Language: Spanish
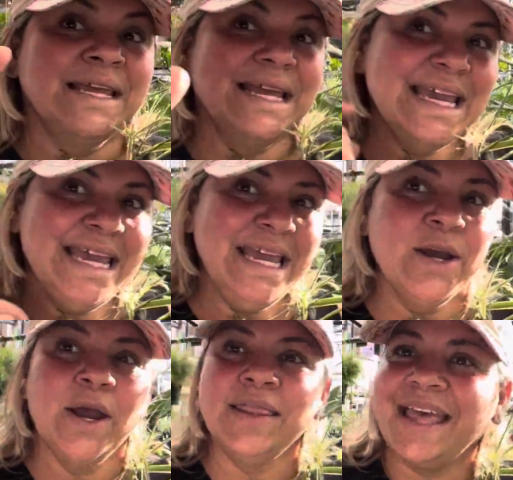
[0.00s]
Y
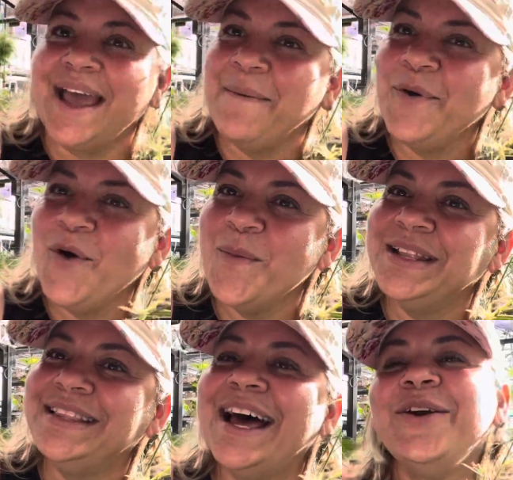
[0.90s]
déjame un
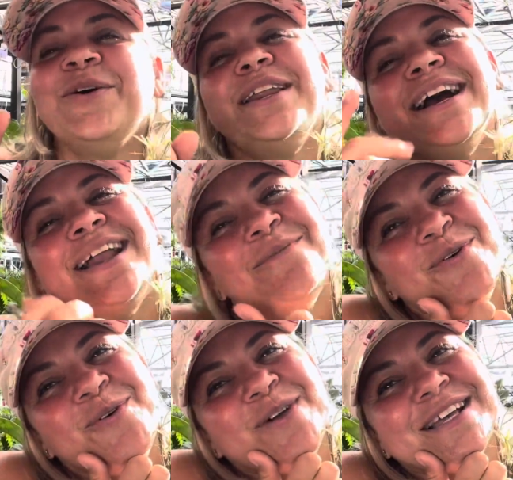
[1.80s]
comentario y regálame
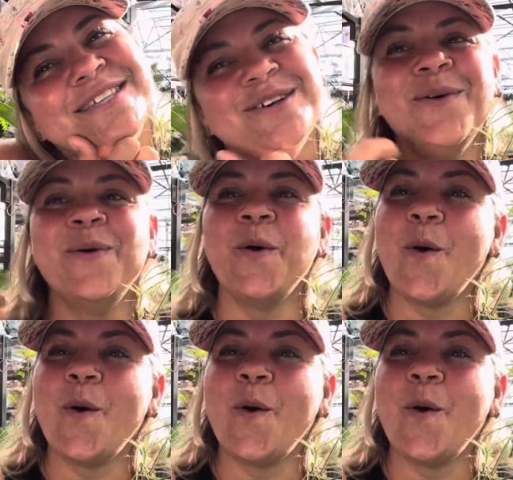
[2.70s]
un corazón.